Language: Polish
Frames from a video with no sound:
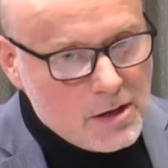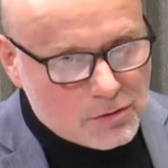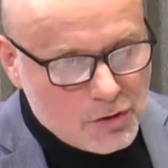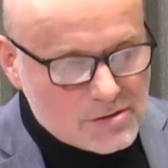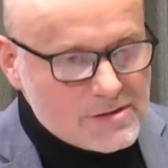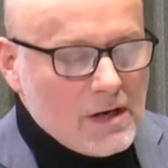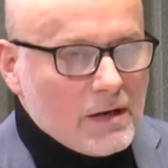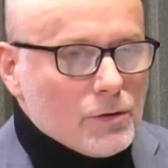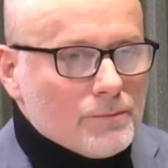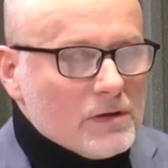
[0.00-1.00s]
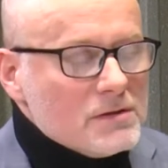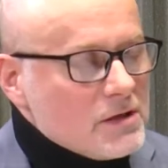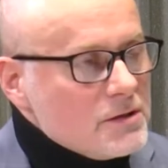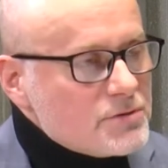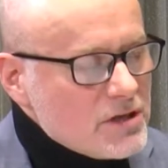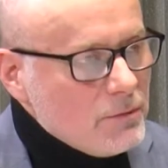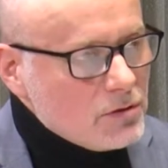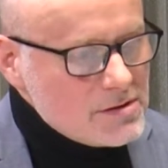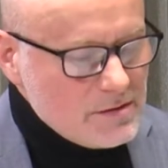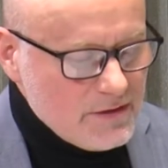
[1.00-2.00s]
doznają y, tej
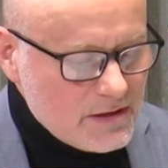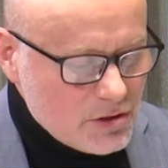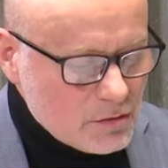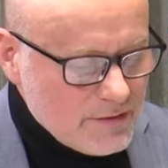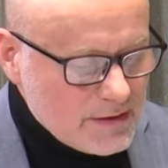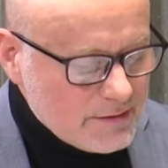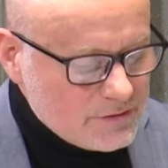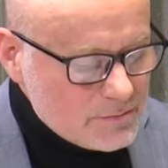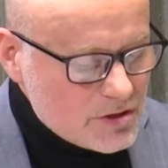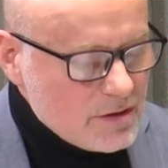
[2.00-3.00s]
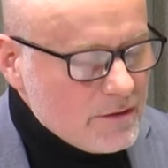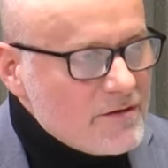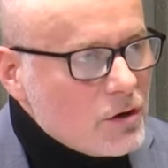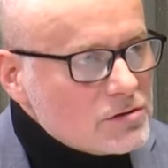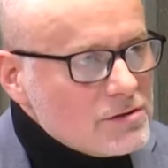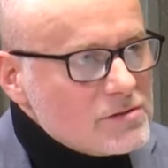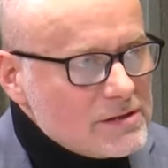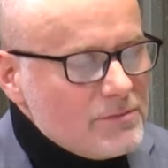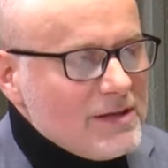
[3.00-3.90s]
przemocy, większa odwaga w tym, że wychodzą z tym